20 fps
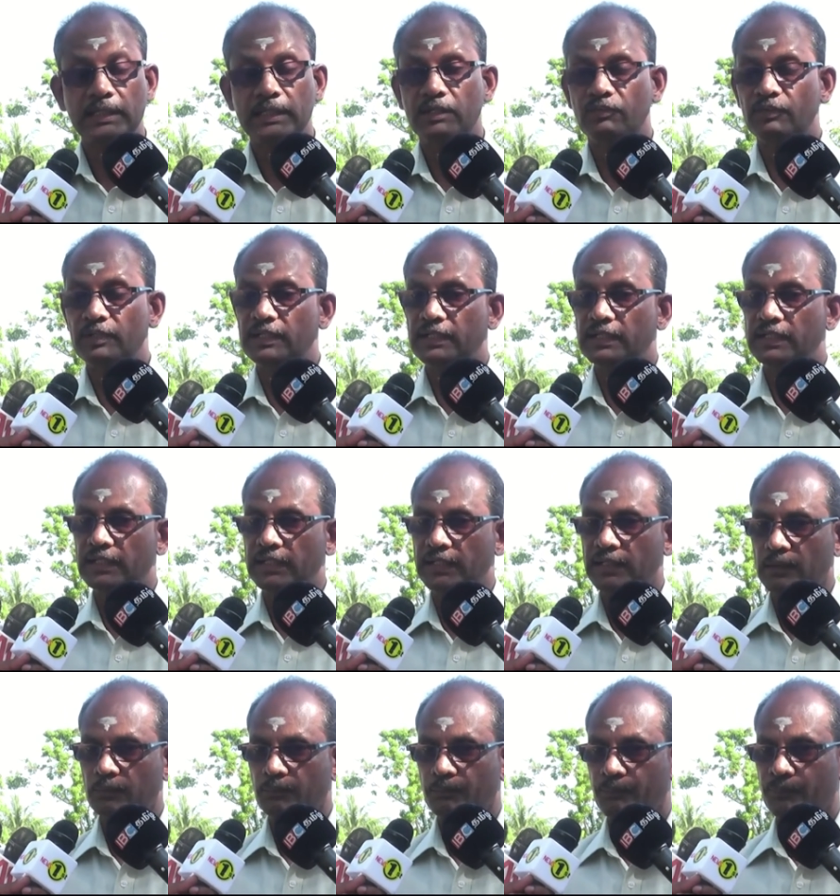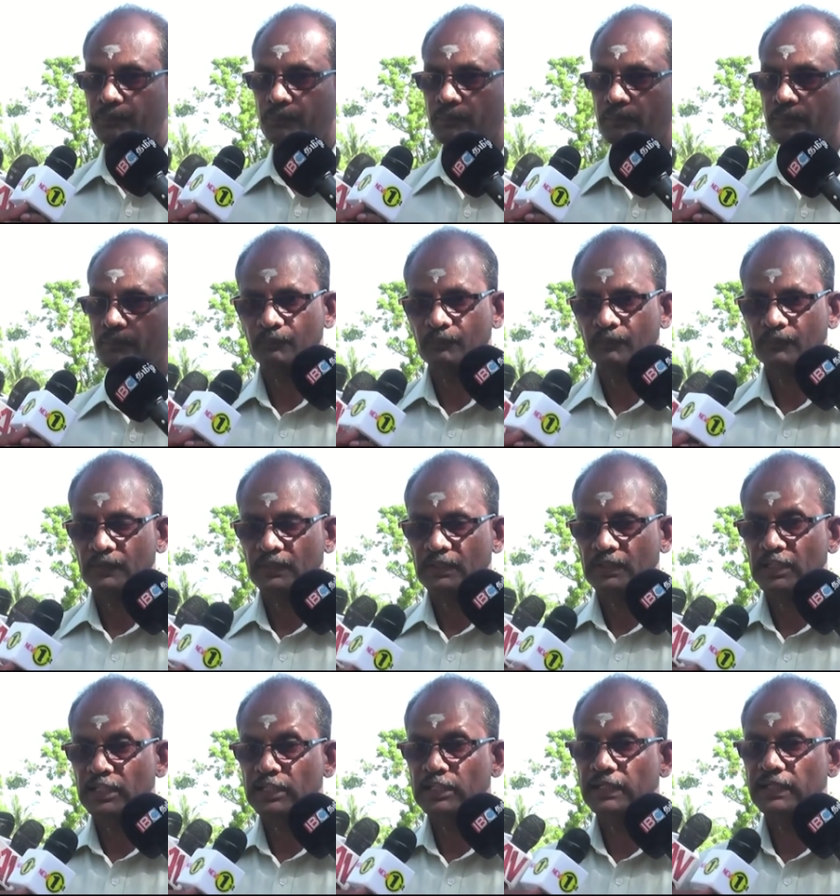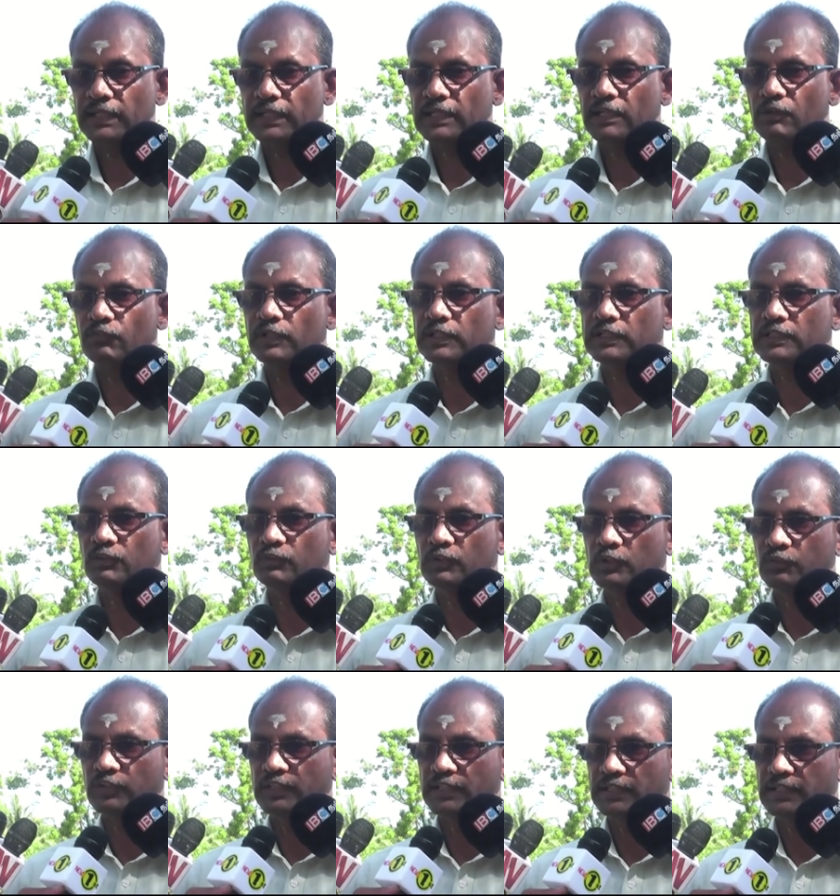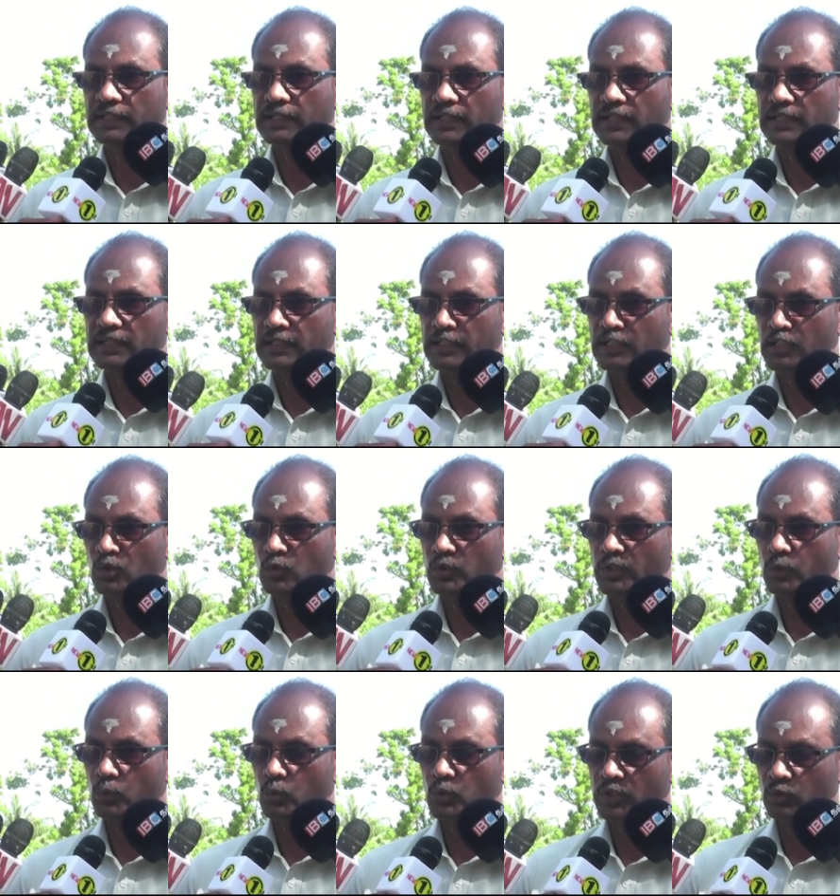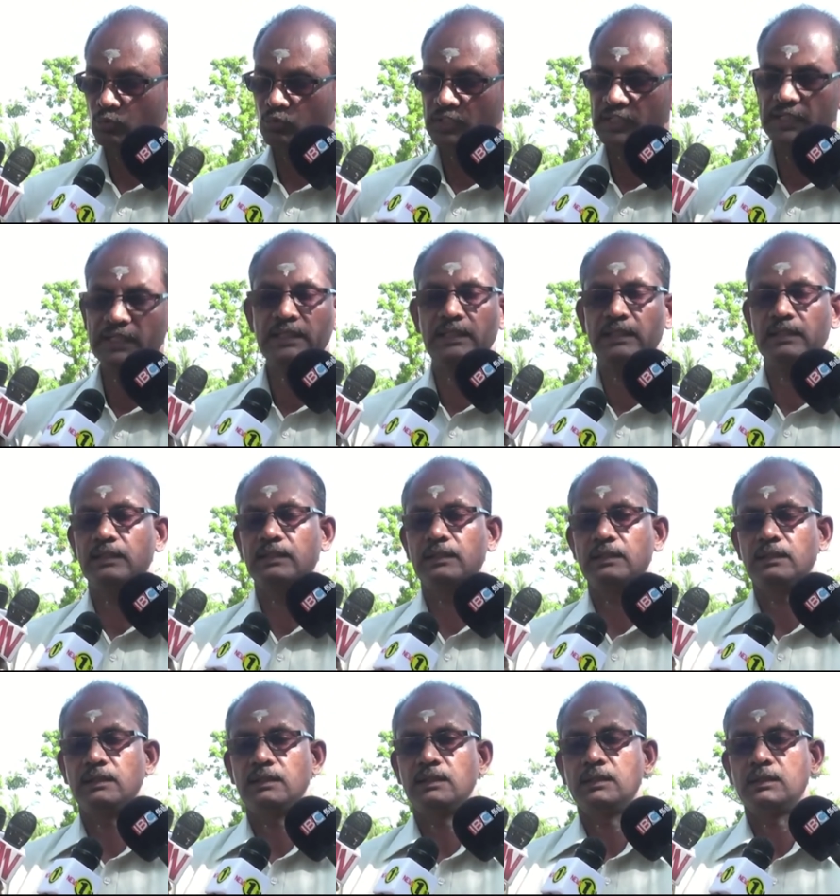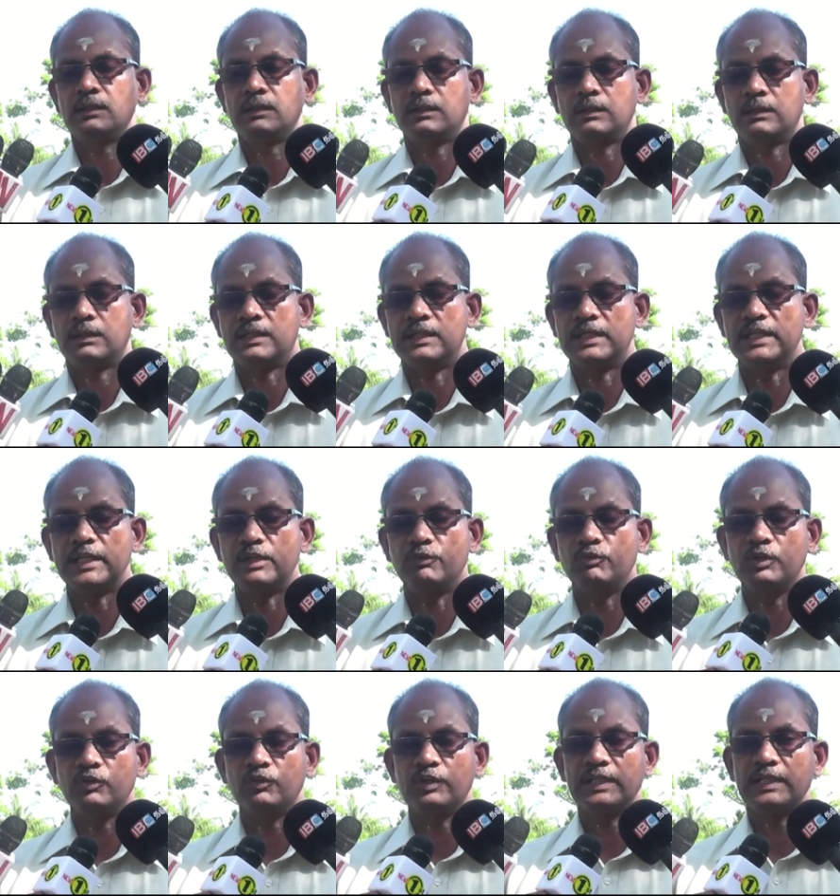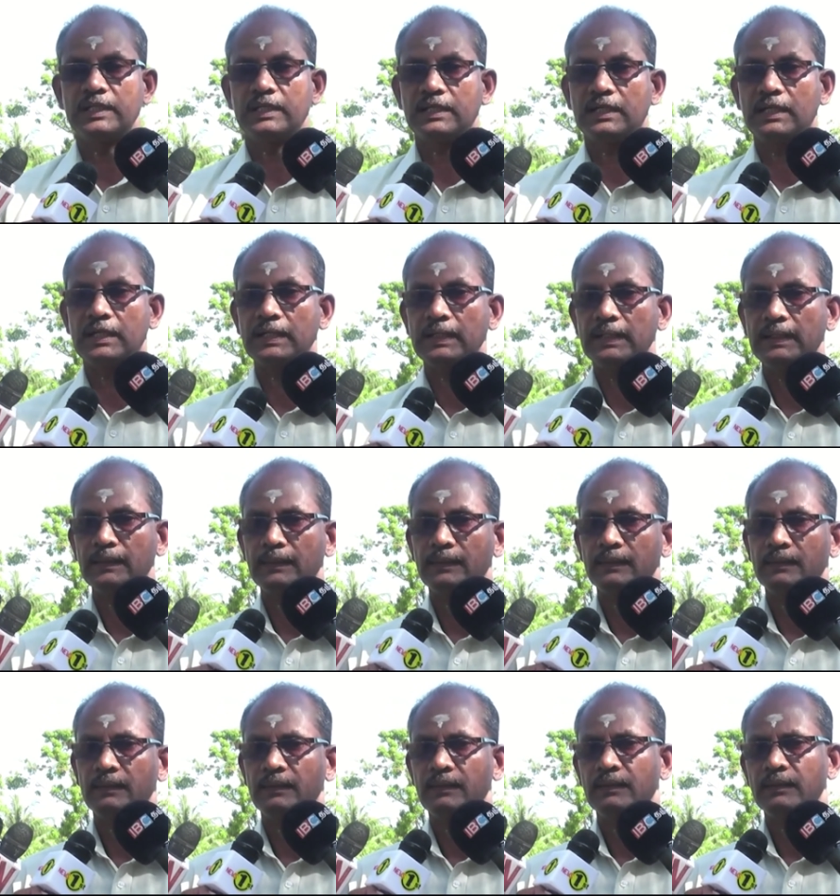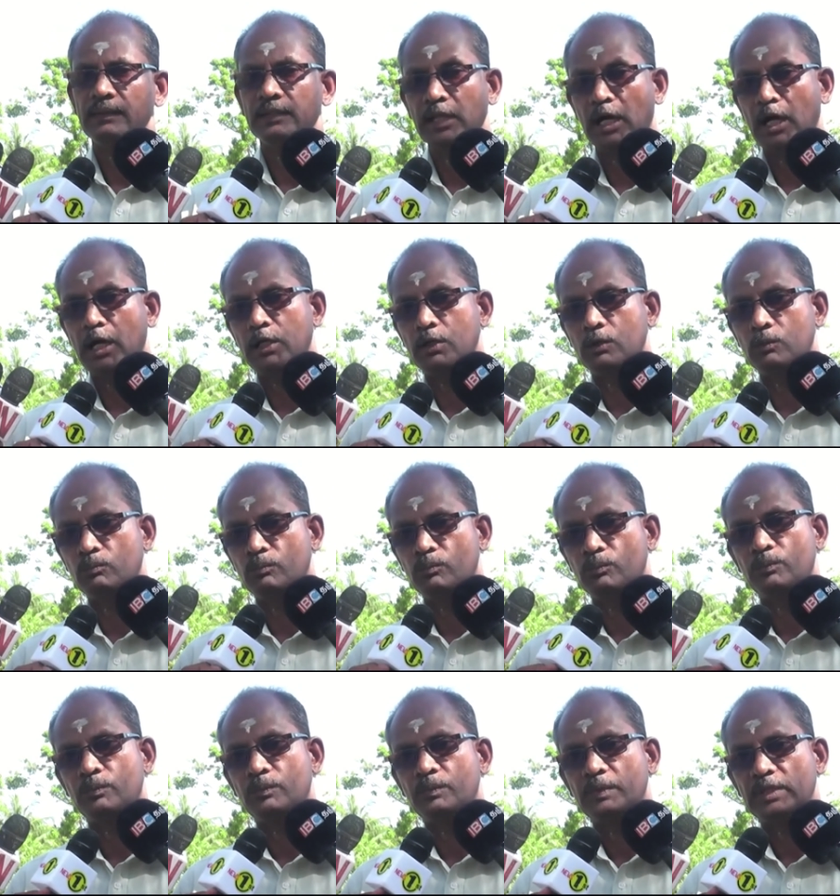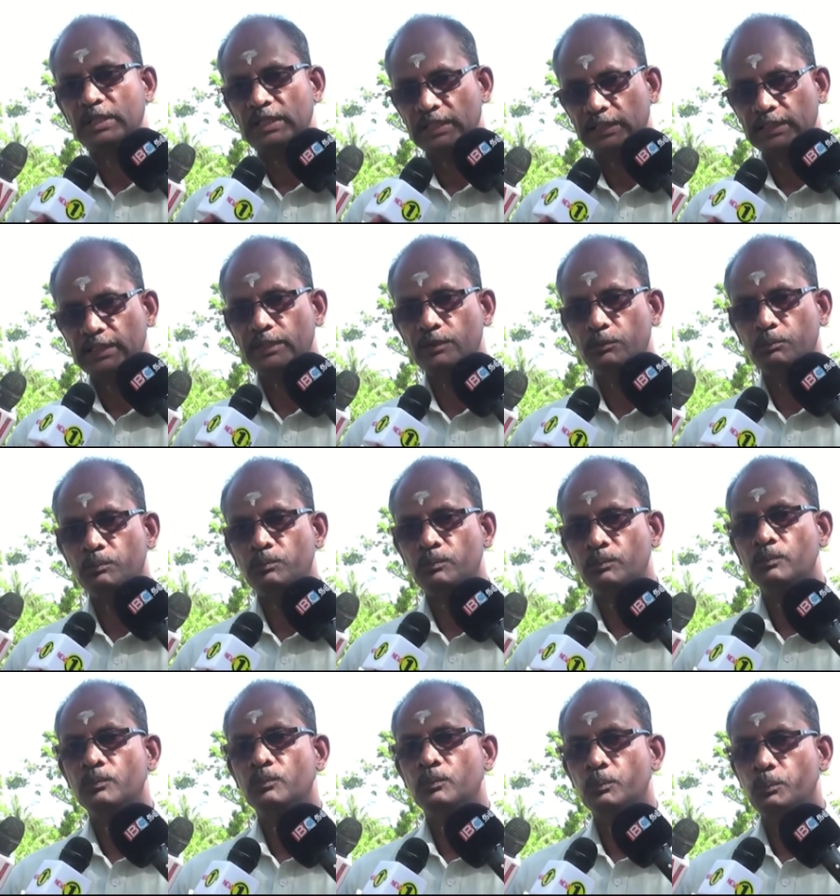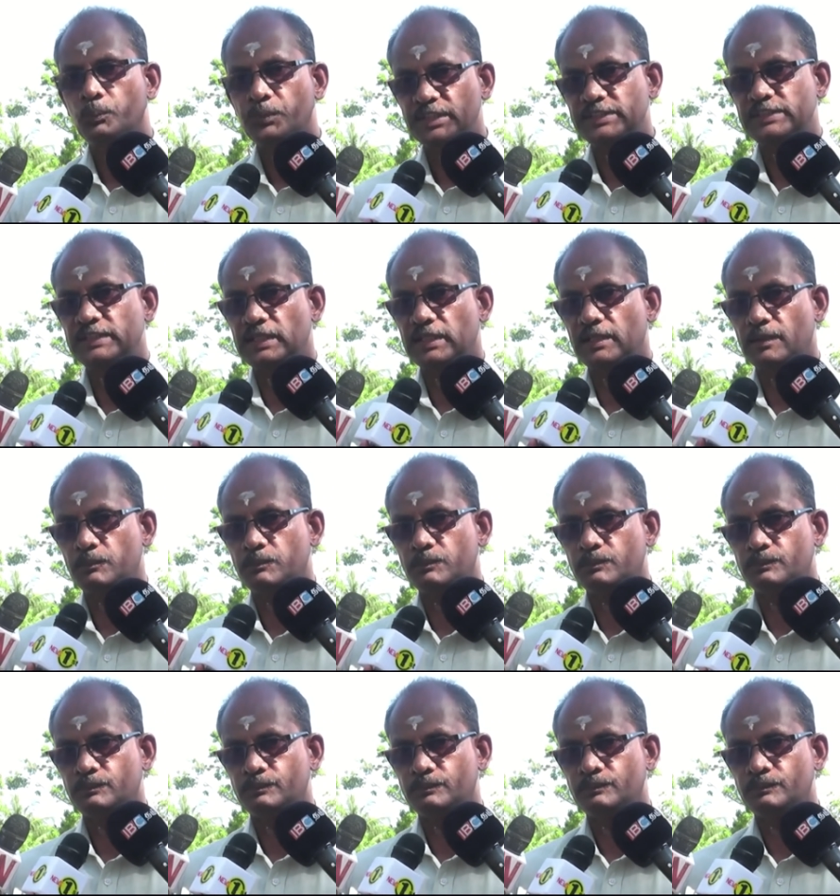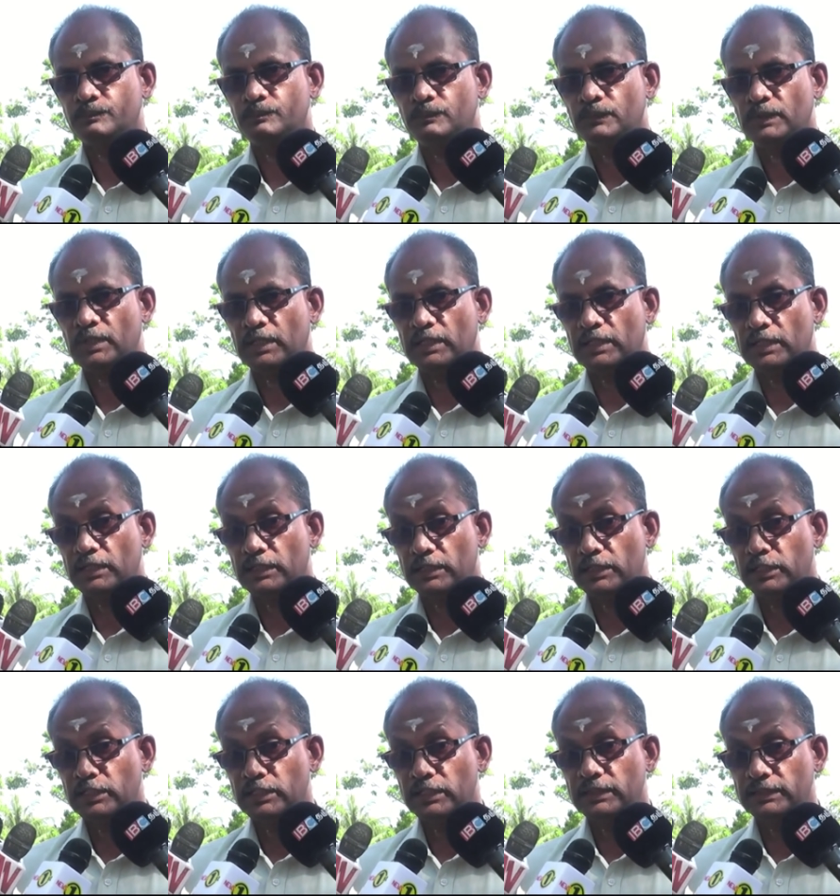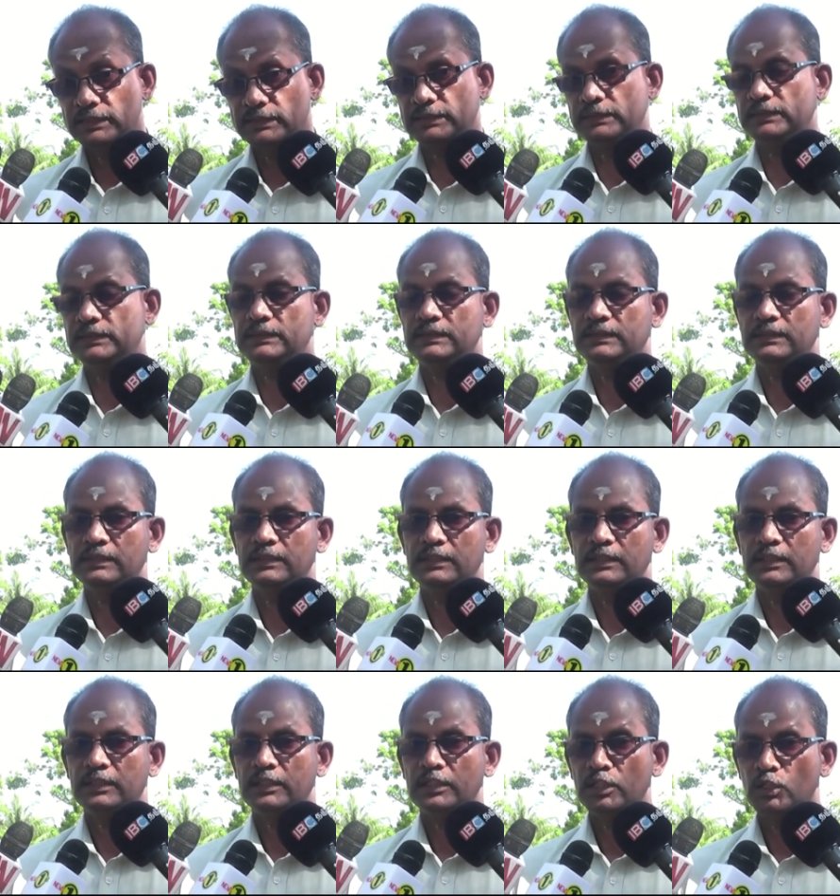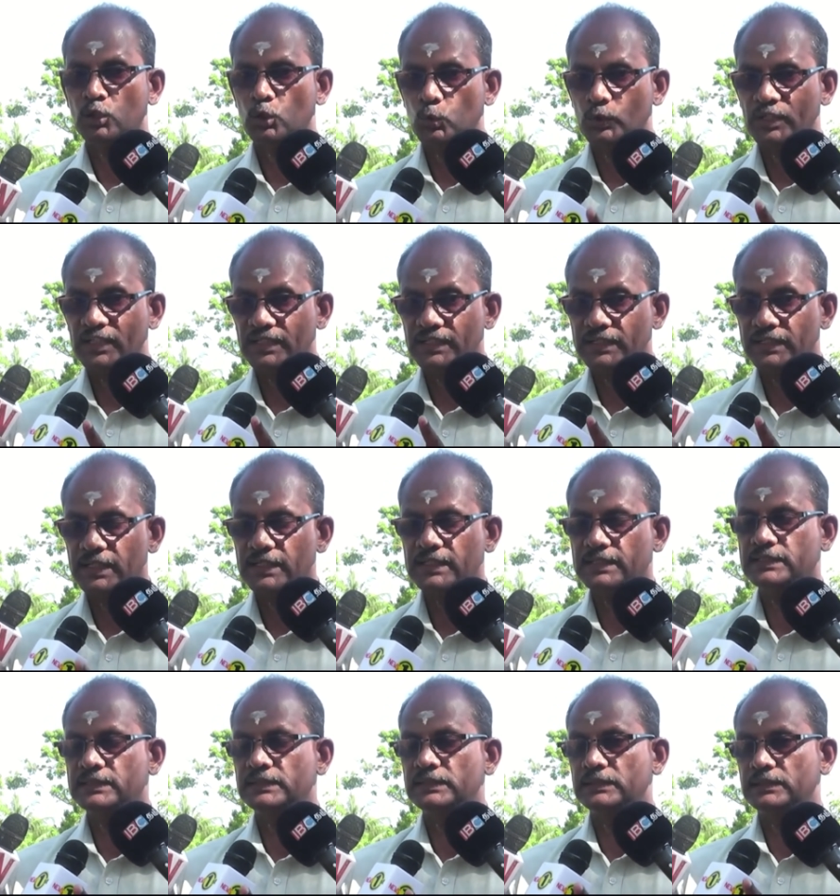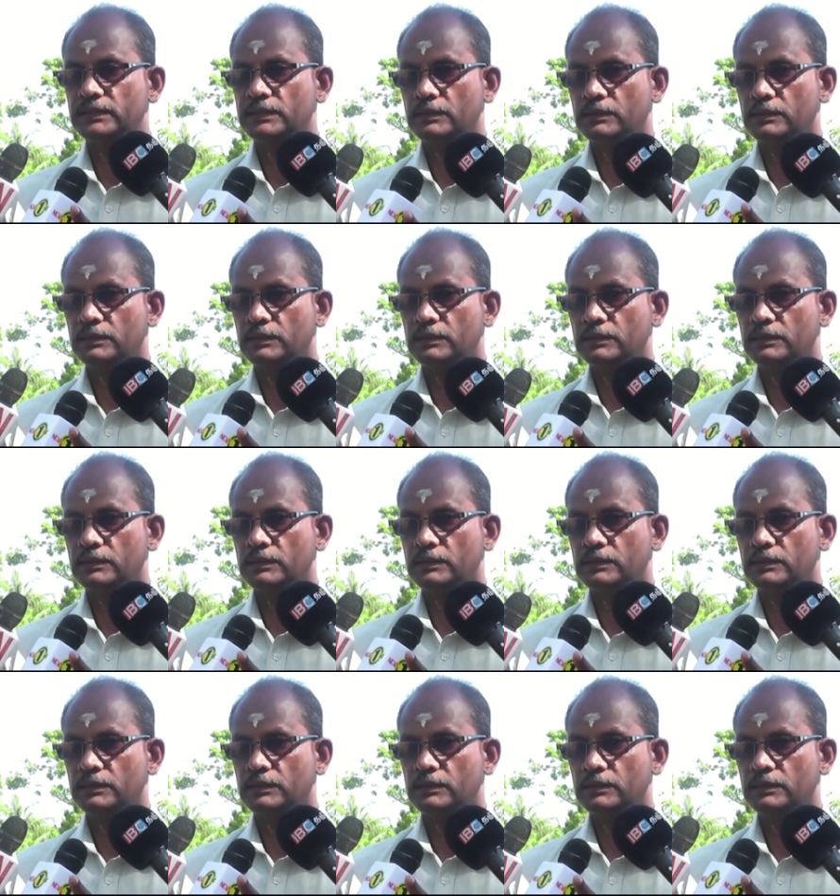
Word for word: நடக்க வேண்டிய நேரம் எங்களை கவிழ்த்து விடுவதற்காக எங்களுடைய உணர்வுகளை கிளறி விடுவதற்காக யாரும் எதையும் பேசலாம் ஆனால் எங்களுக்கு எங்களுடைய இலக்கு